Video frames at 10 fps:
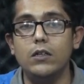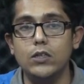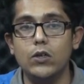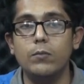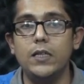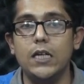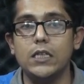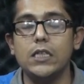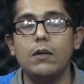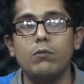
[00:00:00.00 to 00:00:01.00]
নিয়োগ বিধি
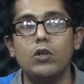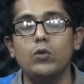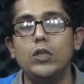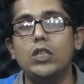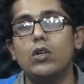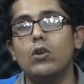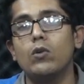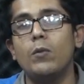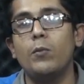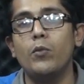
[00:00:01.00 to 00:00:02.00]
আছে আপনারা দৈনিক শিক্ষা ডট
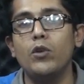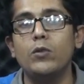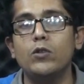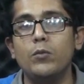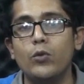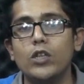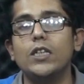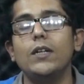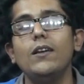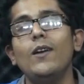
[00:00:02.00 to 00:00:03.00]
কমের প্রতিবেদনটি
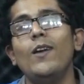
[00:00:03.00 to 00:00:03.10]
পড়েছেন